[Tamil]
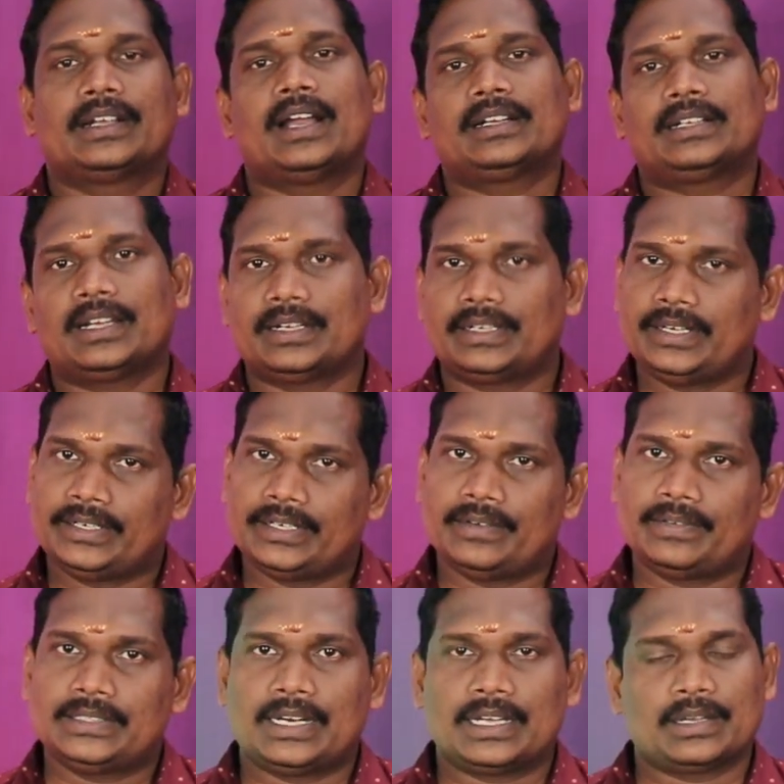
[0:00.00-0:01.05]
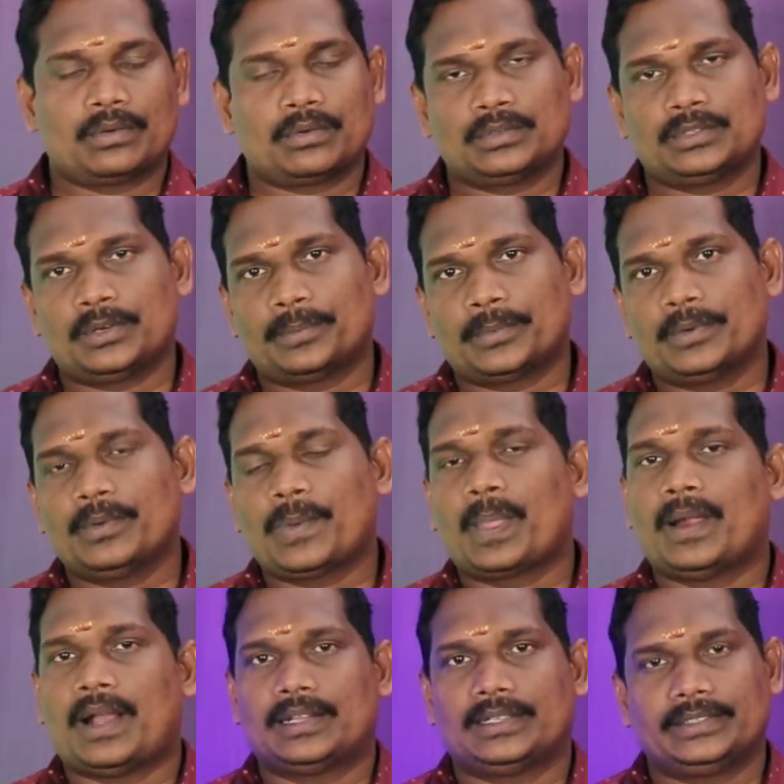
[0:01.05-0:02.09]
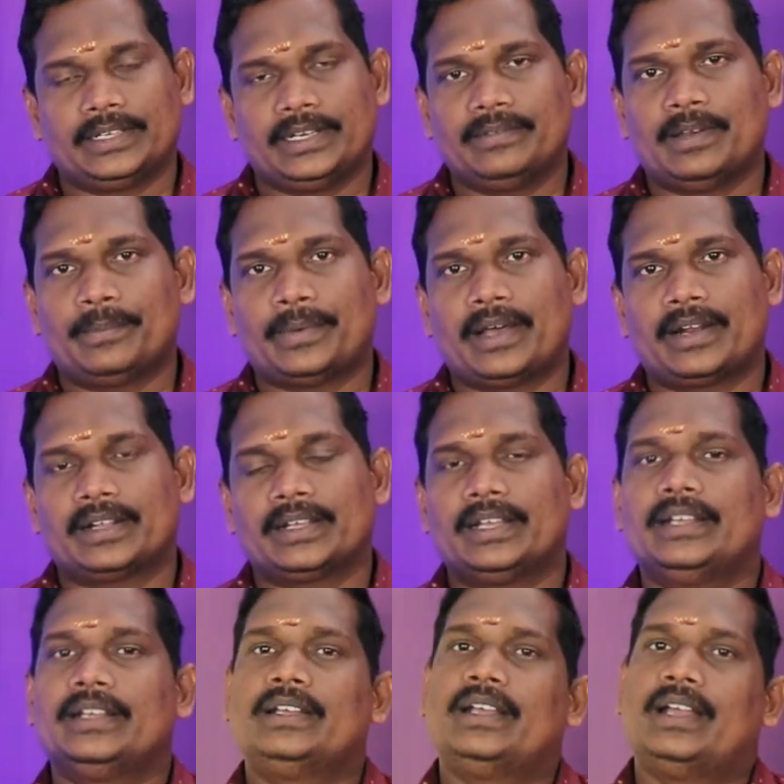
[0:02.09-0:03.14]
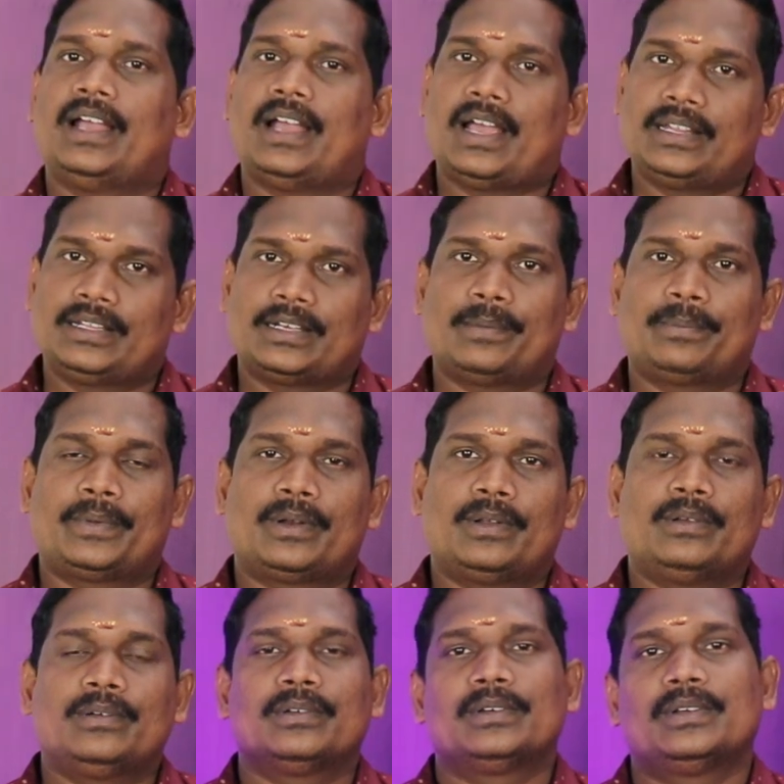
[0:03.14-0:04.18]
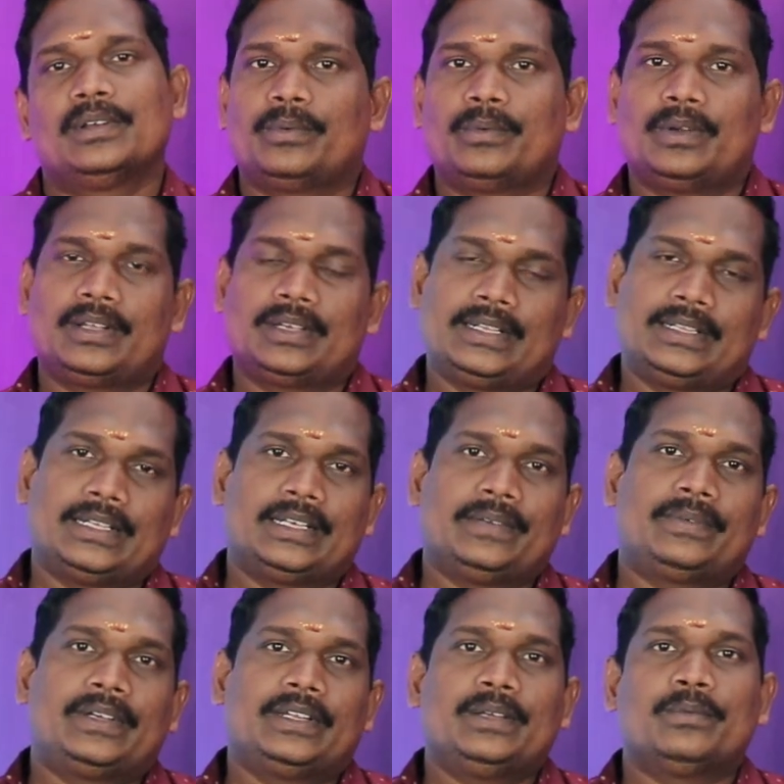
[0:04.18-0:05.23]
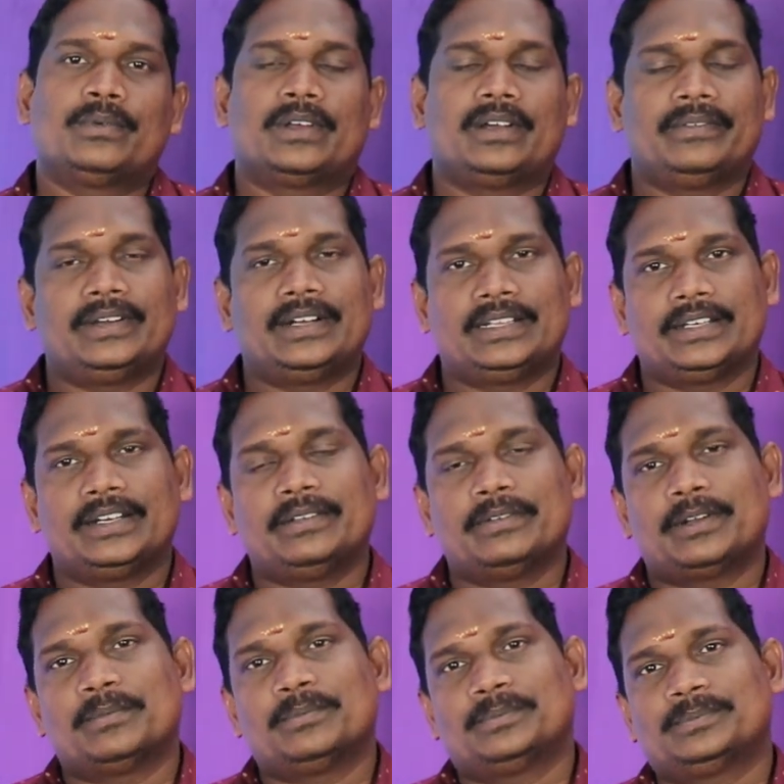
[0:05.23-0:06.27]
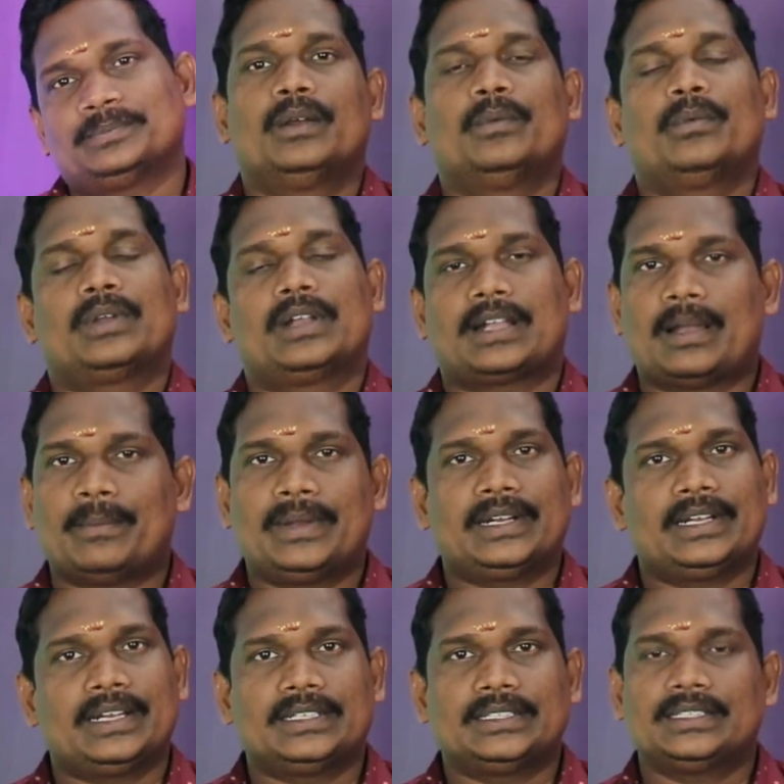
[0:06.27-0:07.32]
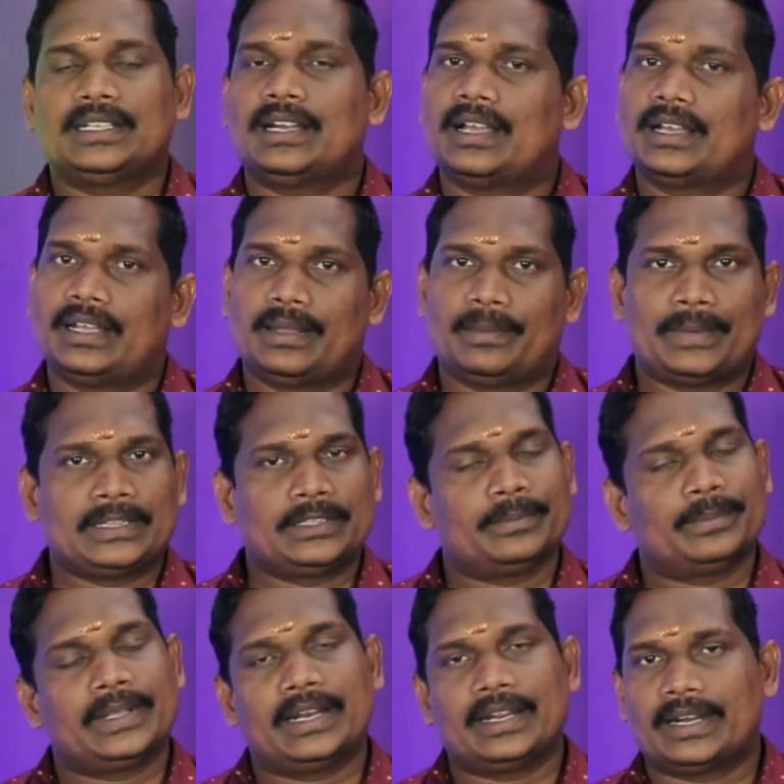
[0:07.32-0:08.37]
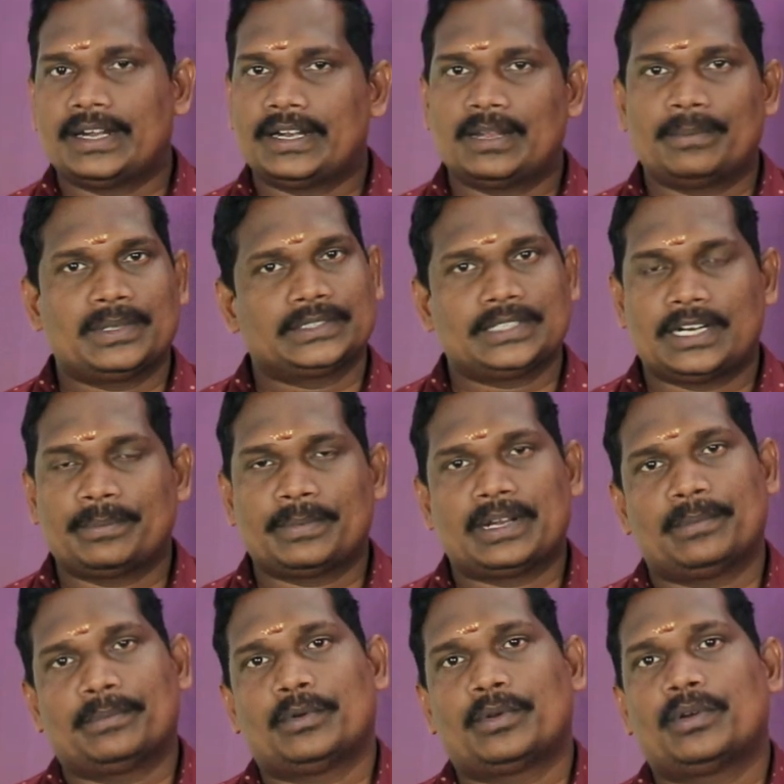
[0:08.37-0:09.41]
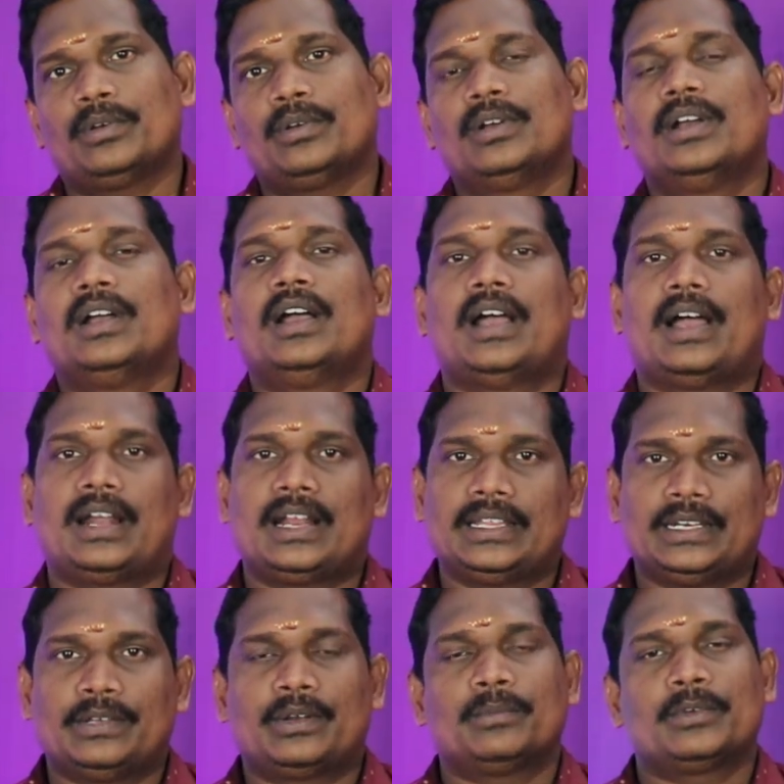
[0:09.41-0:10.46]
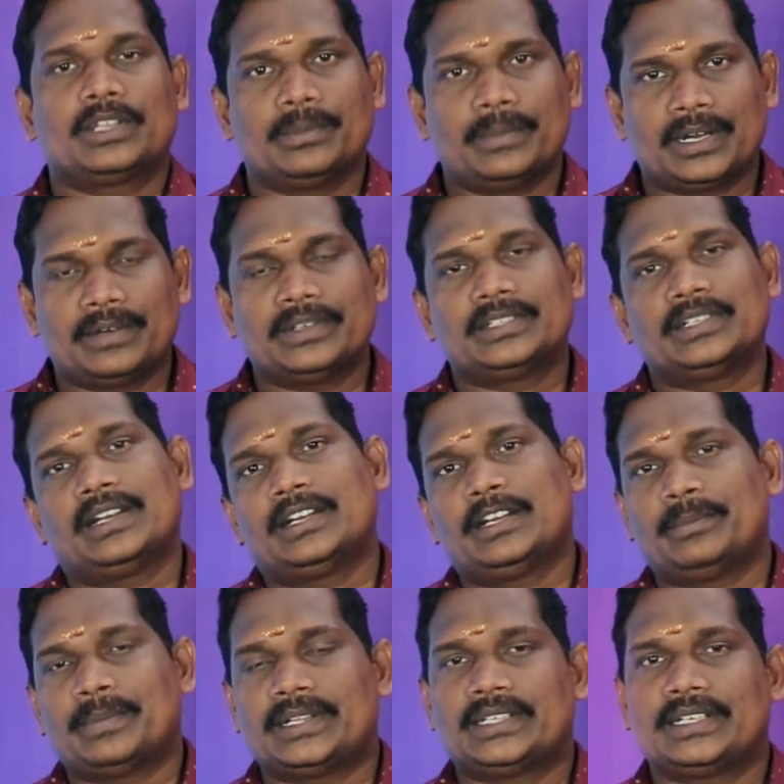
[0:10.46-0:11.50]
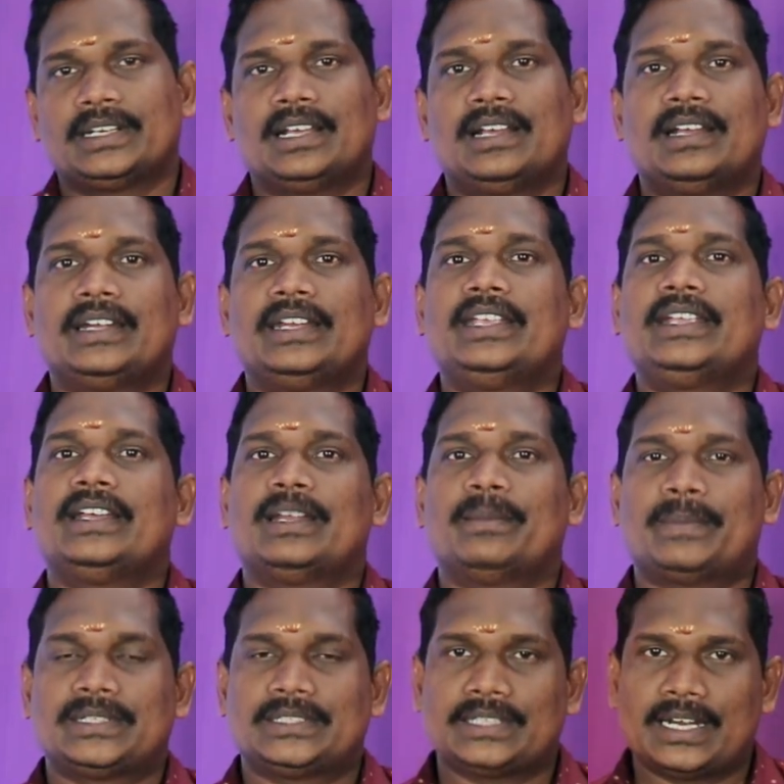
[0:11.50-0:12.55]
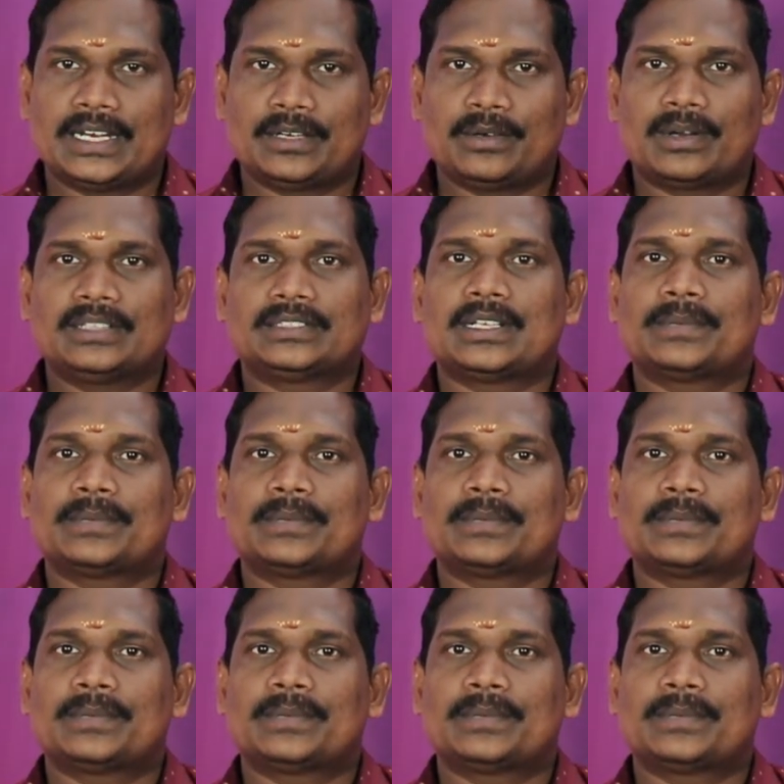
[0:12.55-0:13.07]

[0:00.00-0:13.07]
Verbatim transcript: கான்டாக்ட் டீட்டெயில் வந்து நாங்கள் கொடுத்துருப்போம் அதை தெளிவாக பாருங்கள் அதுக்கப்புறம் உங்களுக்கு இந்த கிஃப்ட்டு உங்கள் வீடு தேடி வரும் உங்கள் கமெண்ட்லேருந்து தான் நாங்கள் பத்து பேரை ரேண்டமாக செலக்ட் பண்ண போகிறோம் ஆனால் இதில் ஒரு முக்கியமான விஷயம் என்னென்னு பார்த்தீங்கன்னா நீங்கள் நம்ம சேனலோட